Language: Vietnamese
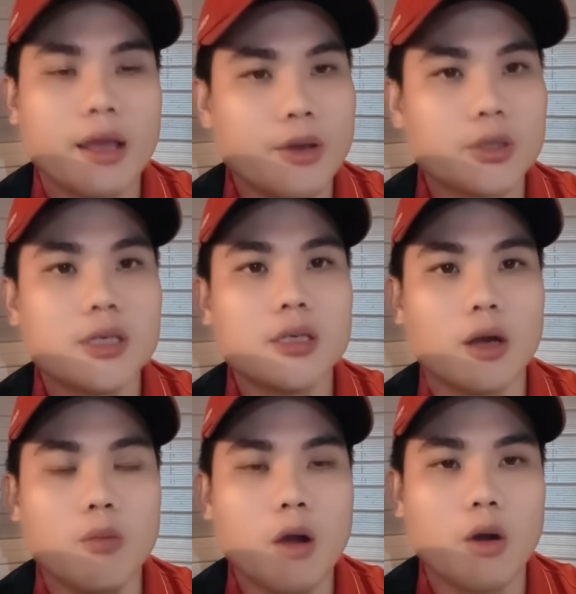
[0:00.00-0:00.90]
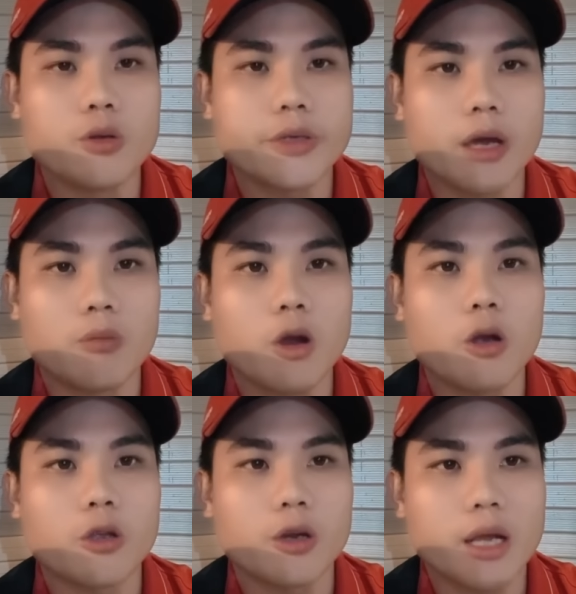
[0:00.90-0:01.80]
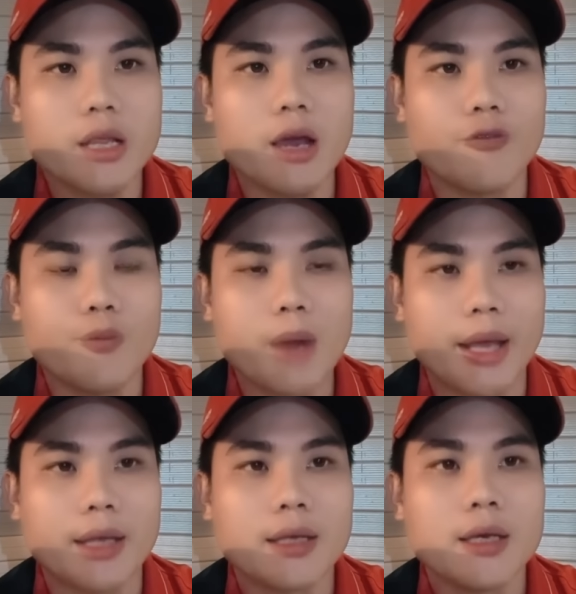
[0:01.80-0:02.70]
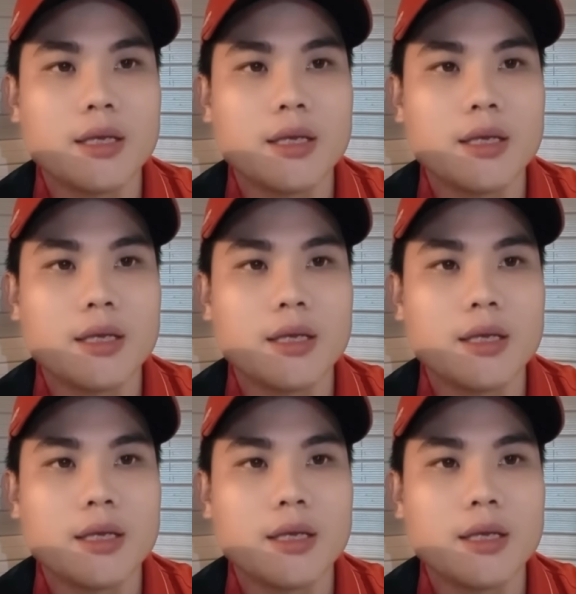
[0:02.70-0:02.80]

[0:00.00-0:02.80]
yêu thương ủng hộ chị Hồng Loan cho đến giờ phút này